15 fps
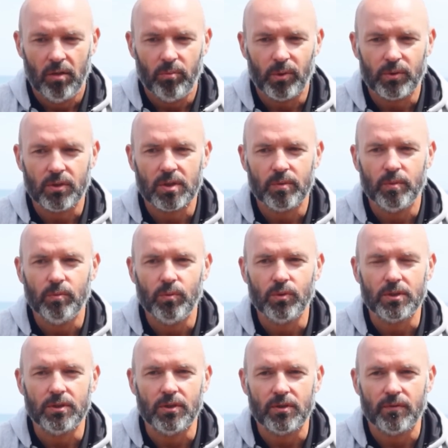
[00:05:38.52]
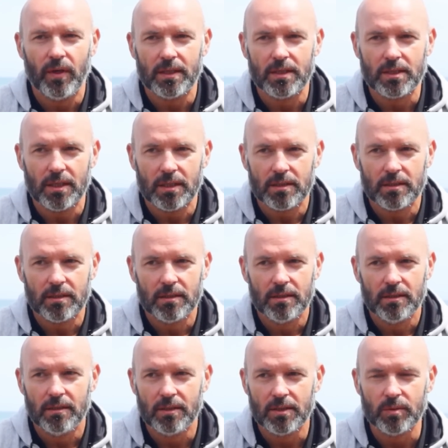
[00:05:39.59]
po to, żeby móc doświadczać,
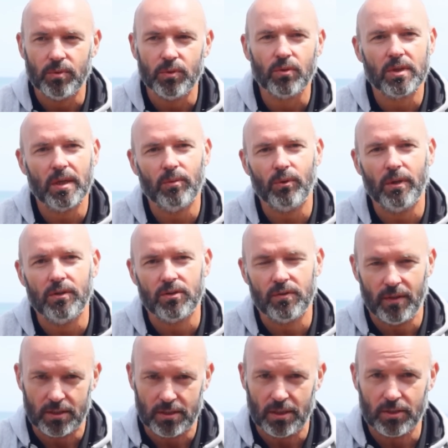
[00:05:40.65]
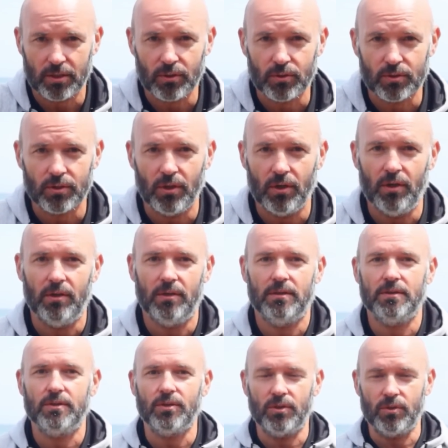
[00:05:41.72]
żeby dusza mogła doświadczać tego, co,
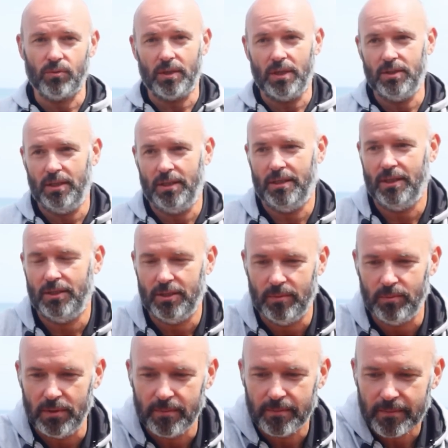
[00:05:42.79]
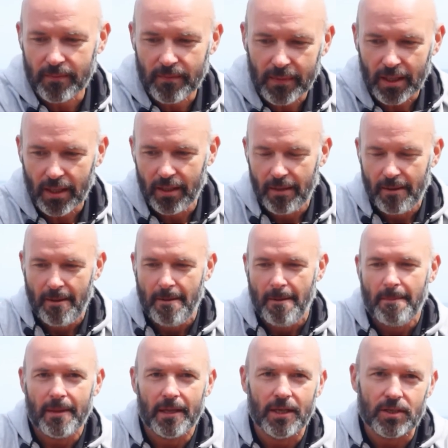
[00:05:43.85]
co się tutaj dzieje na Ziemi
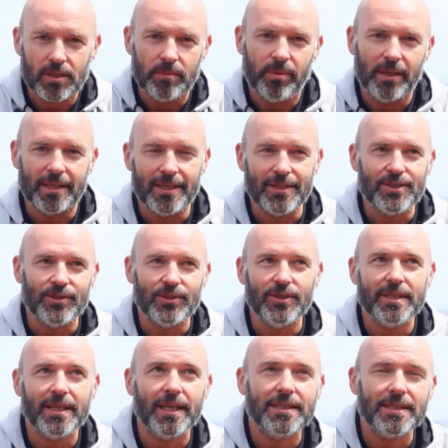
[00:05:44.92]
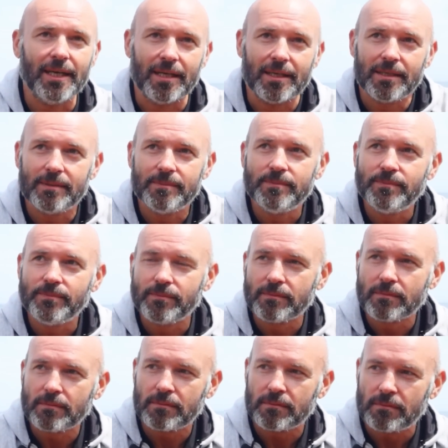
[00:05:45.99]
na naszej planecie. No i teraz tak,
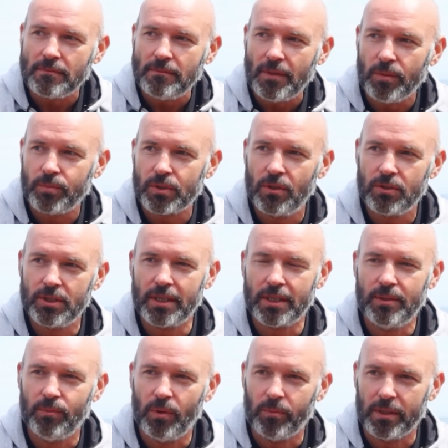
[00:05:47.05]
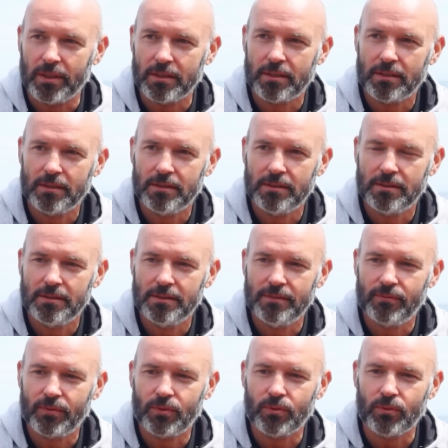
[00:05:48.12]
przychodzi taki moment,
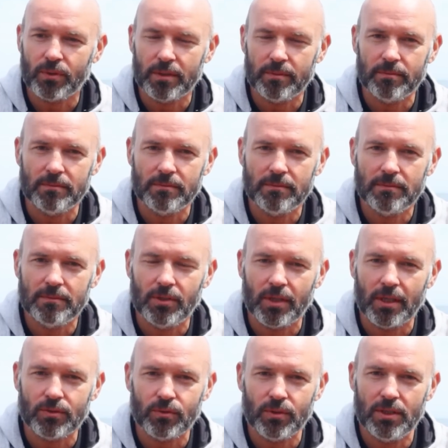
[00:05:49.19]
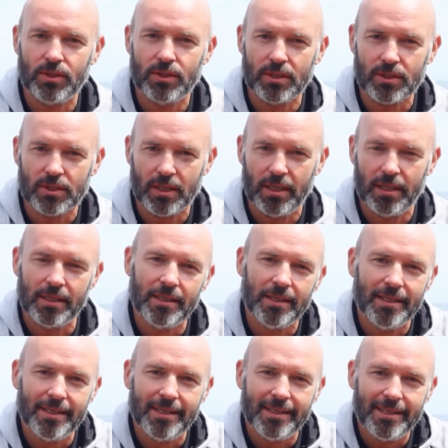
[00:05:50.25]
w którym okazuje się, że
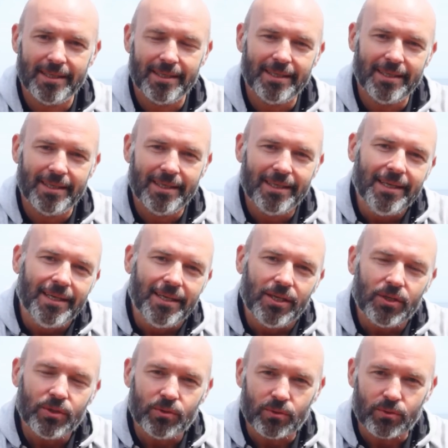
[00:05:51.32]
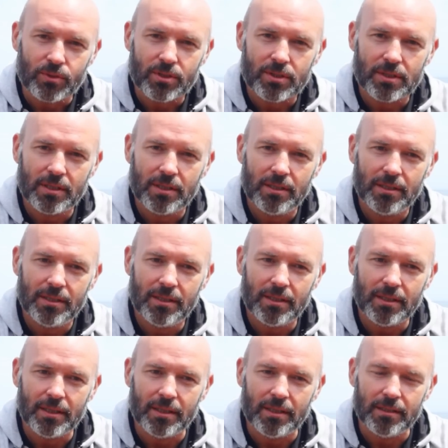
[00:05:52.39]
już
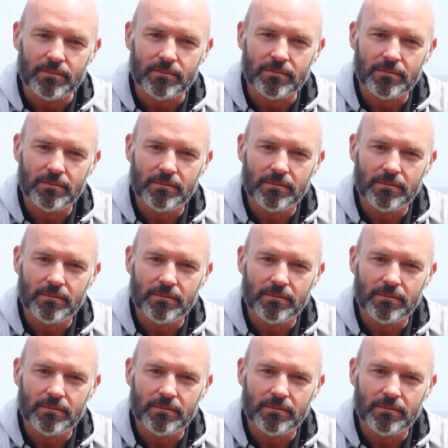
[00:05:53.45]
e,